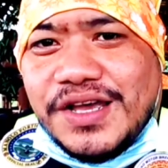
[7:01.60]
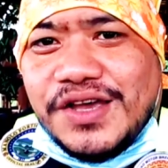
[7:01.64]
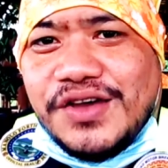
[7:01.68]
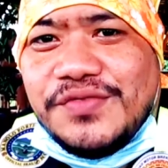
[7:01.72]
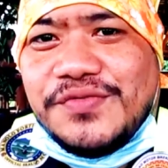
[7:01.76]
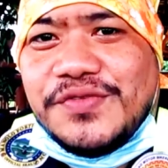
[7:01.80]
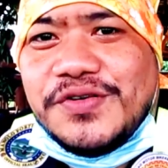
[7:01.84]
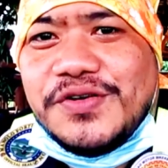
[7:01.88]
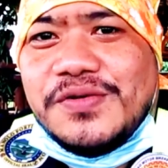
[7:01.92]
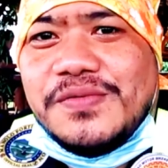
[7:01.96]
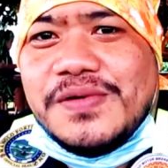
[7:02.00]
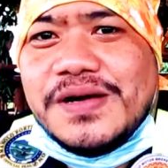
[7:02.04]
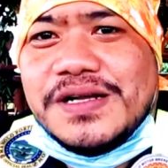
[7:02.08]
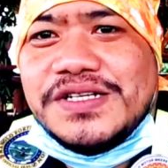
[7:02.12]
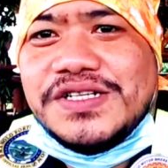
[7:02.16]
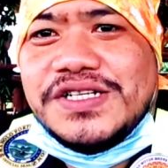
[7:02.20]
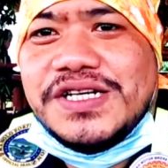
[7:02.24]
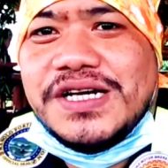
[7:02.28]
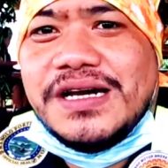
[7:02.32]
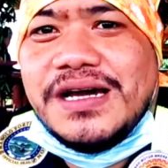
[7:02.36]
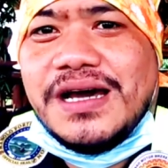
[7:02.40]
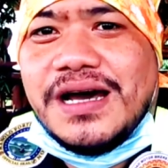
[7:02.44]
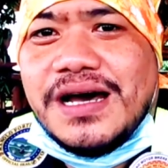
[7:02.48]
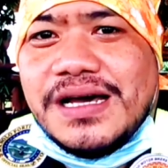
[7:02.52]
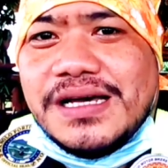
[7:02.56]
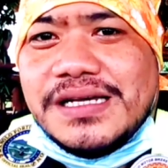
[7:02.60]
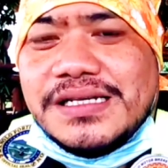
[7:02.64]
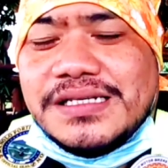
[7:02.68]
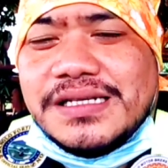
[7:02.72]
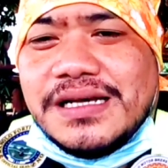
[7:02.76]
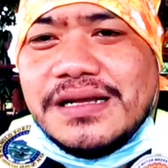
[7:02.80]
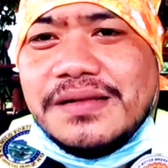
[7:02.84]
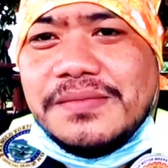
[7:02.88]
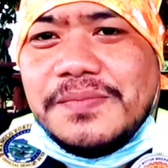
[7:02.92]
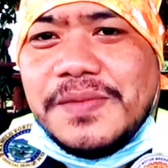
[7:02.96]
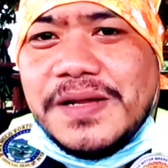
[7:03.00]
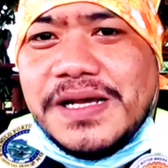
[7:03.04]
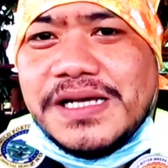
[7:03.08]
thank you for watching
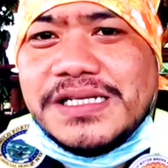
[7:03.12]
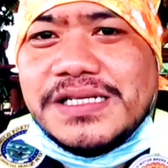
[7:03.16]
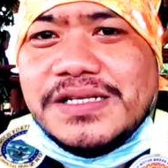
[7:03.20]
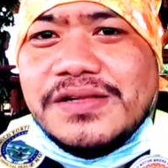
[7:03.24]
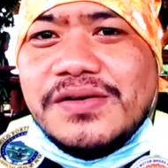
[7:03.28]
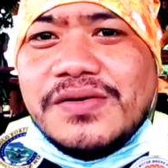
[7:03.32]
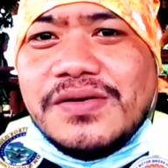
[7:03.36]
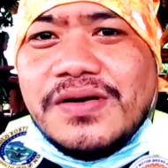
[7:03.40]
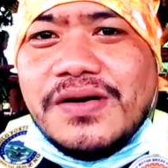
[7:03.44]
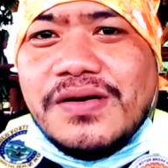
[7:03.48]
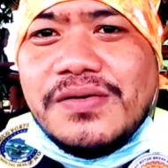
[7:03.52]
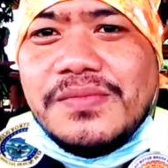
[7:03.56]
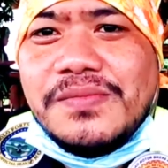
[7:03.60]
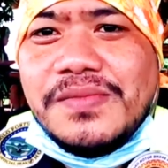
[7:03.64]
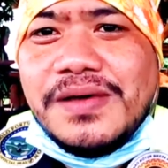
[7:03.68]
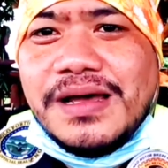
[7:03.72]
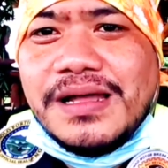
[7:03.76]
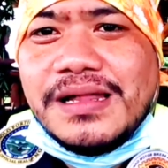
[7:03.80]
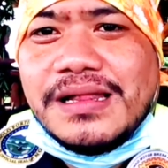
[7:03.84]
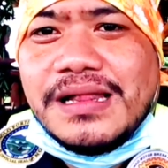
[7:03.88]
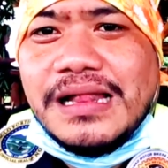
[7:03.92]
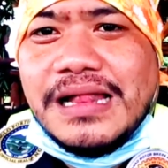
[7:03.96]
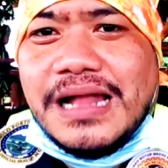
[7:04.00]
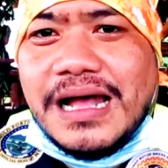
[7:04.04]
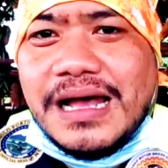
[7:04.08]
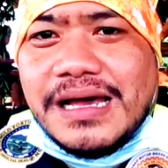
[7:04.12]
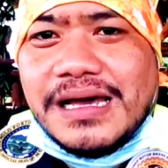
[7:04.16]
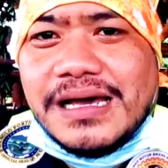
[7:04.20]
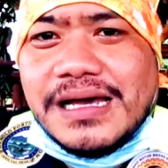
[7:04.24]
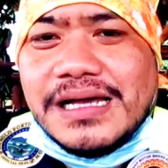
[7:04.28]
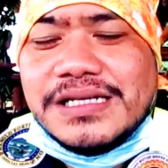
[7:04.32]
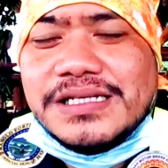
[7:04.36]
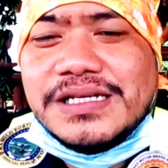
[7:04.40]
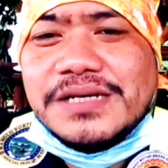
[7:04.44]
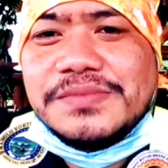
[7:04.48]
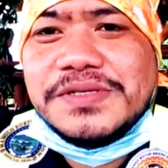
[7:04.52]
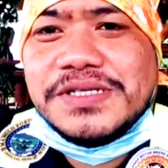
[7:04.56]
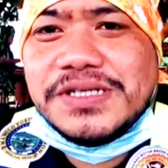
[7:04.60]
guys and please do comment,
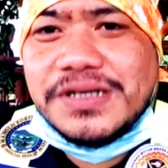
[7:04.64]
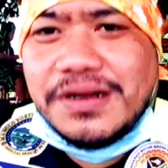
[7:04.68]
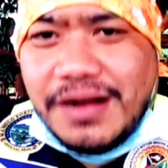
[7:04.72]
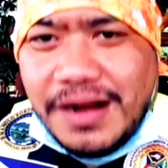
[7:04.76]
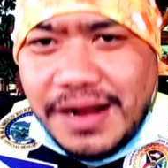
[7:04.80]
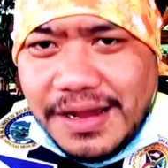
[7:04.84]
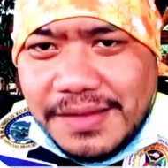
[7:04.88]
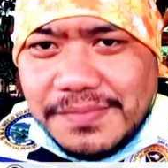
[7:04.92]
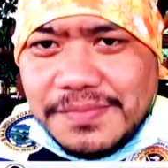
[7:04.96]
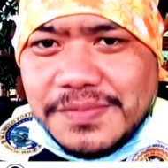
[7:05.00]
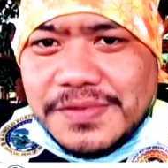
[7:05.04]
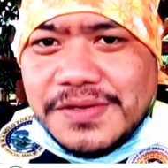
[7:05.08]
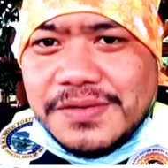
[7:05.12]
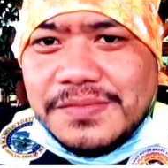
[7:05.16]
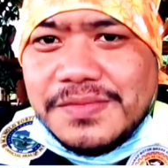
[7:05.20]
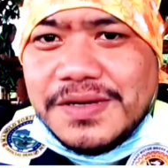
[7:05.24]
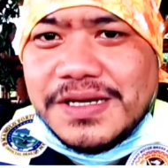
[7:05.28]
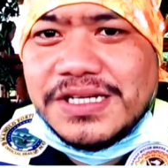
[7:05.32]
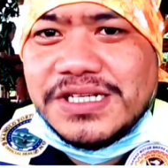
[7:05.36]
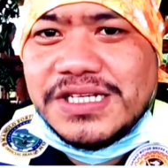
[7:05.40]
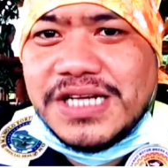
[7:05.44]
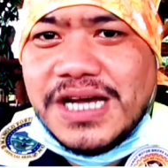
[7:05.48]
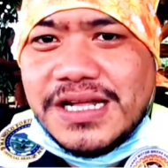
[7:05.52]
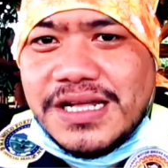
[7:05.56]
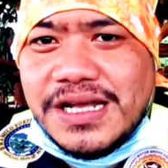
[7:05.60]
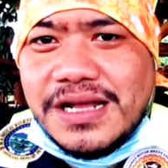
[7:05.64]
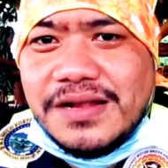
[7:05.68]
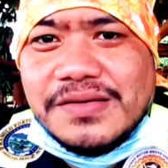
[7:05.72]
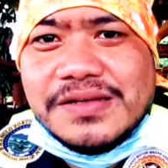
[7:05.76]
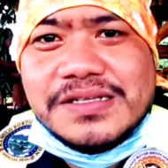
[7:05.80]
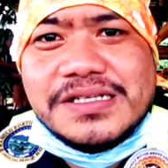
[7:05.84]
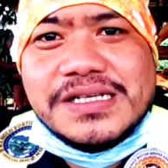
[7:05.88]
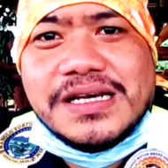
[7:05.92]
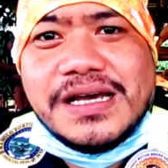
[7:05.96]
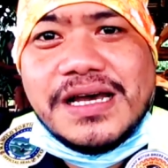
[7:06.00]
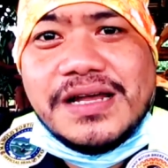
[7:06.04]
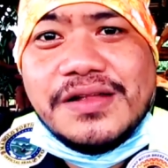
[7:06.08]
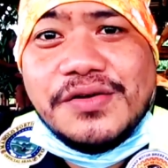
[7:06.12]
like, and subscribe to my channel
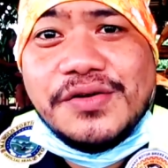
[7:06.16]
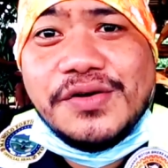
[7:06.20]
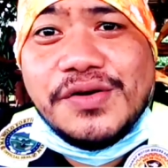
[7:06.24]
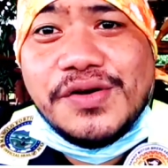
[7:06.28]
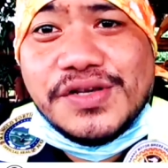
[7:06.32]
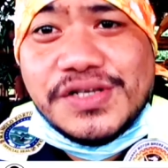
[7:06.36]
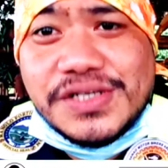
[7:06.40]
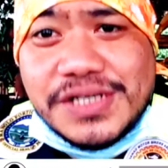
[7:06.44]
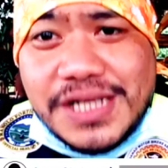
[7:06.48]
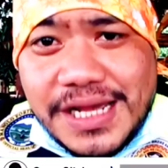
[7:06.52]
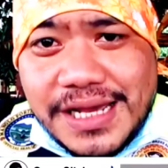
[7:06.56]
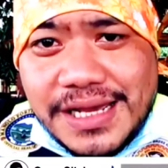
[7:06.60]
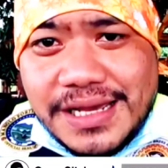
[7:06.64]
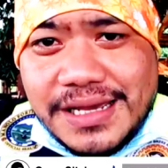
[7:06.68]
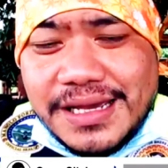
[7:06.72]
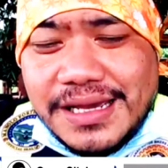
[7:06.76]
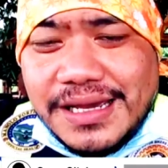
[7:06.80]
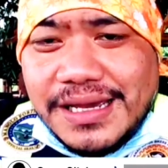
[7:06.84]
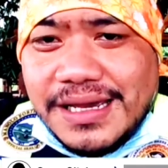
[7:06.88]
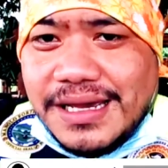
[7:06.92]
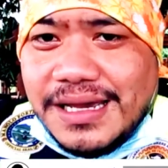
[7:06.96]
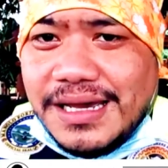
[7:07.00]
once again, Uyoy Slick.